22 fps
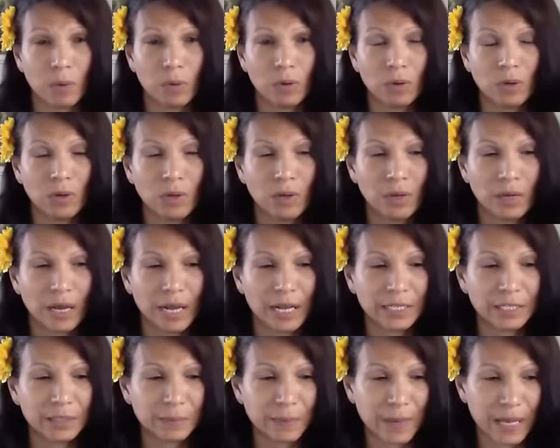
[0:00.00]
tak wielu
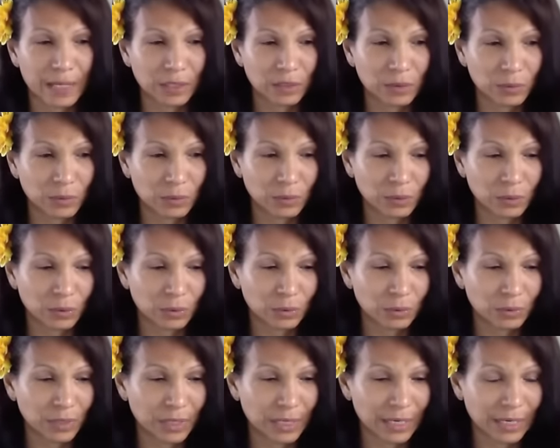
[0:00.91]
ludzi, jak to tylko
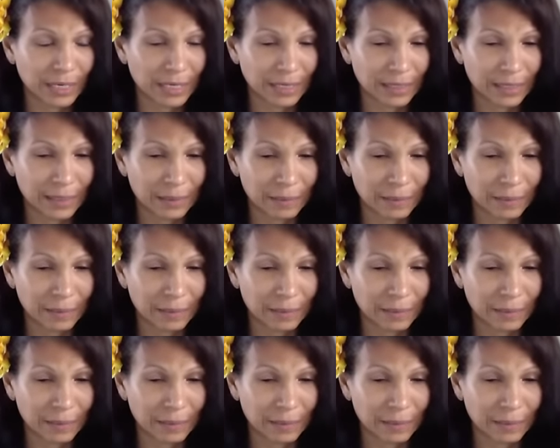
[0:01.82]
możliwe.